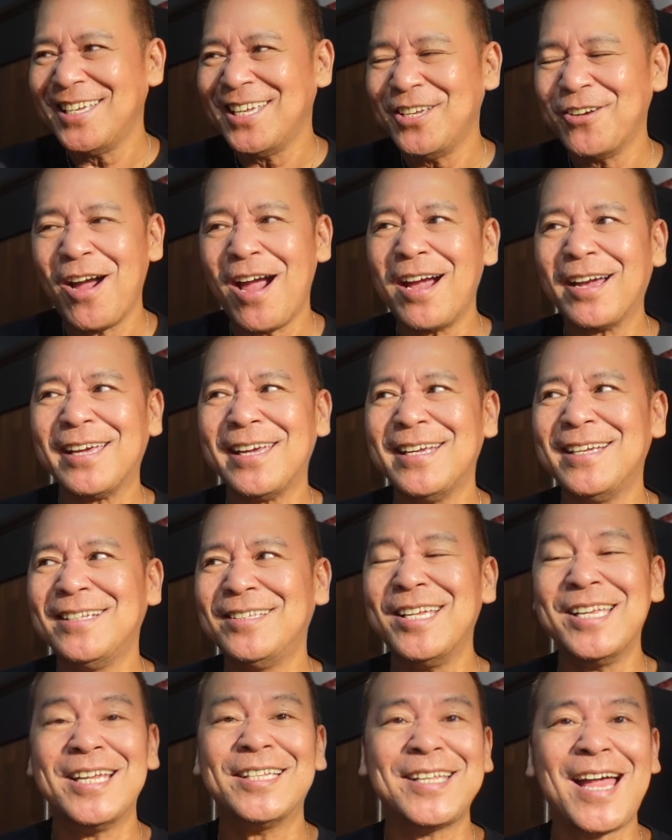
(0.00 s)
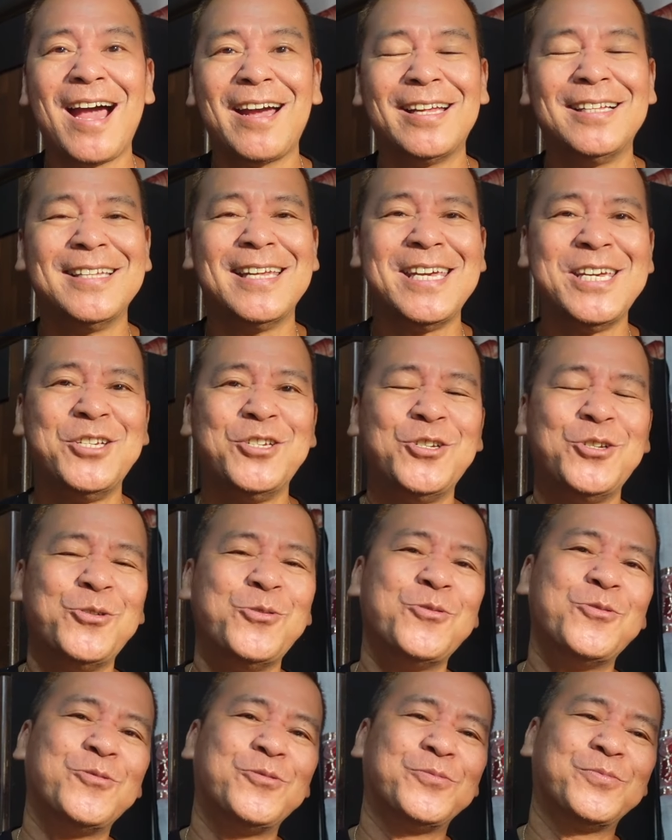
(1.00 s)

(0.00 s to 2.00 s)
yung aking tinatackle na issue